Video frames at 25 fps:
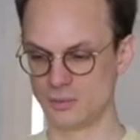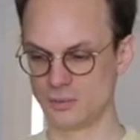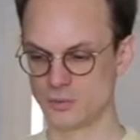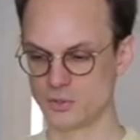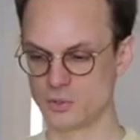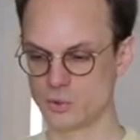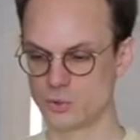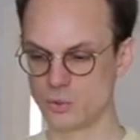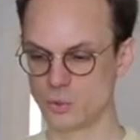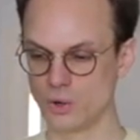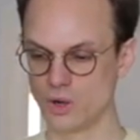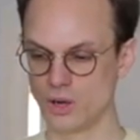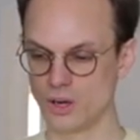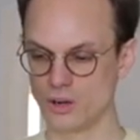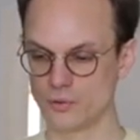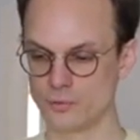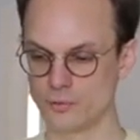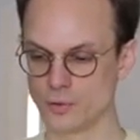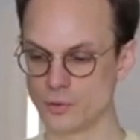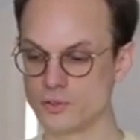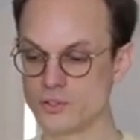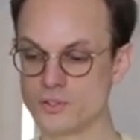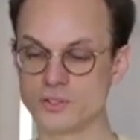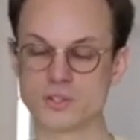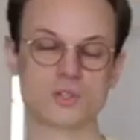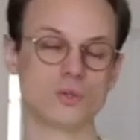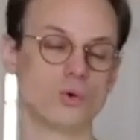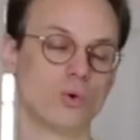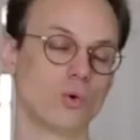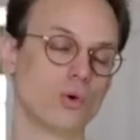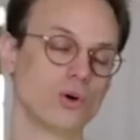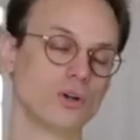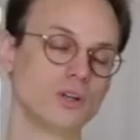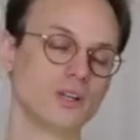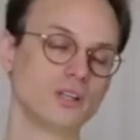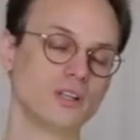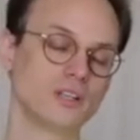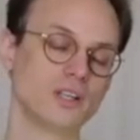Zur
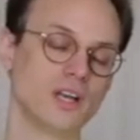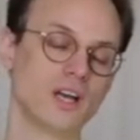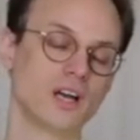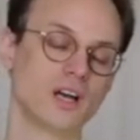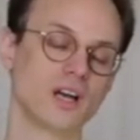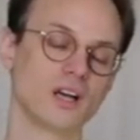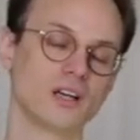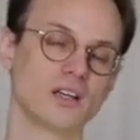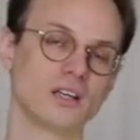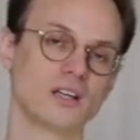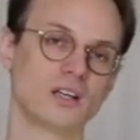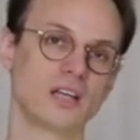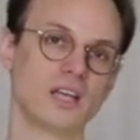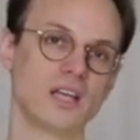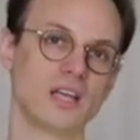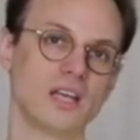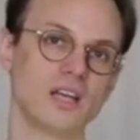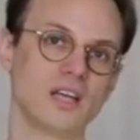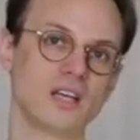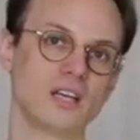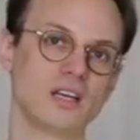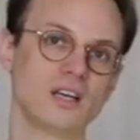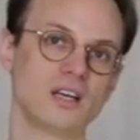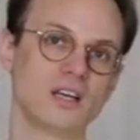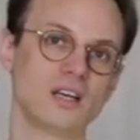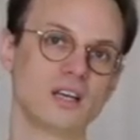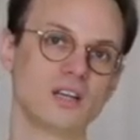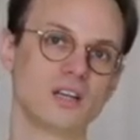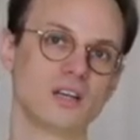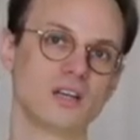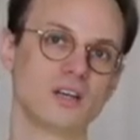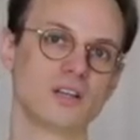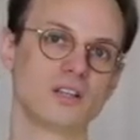Funktion der Gene,